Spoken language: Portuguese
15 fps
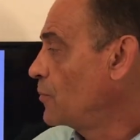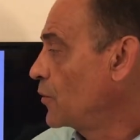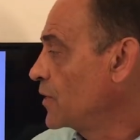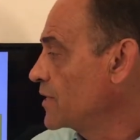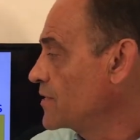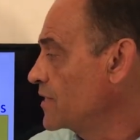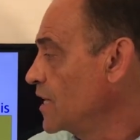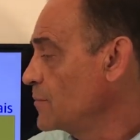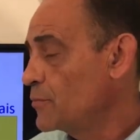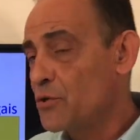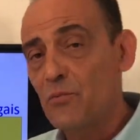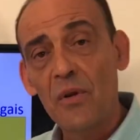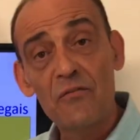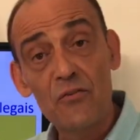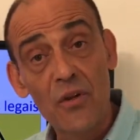por exemplo, os
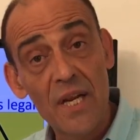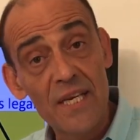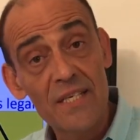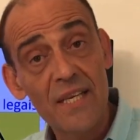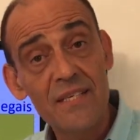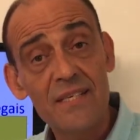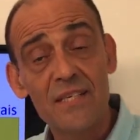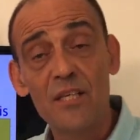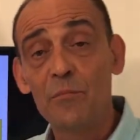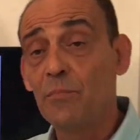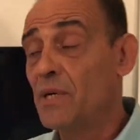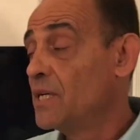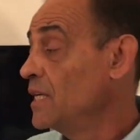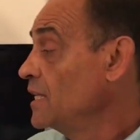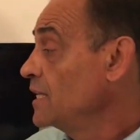profissionais da
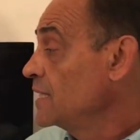CIPA,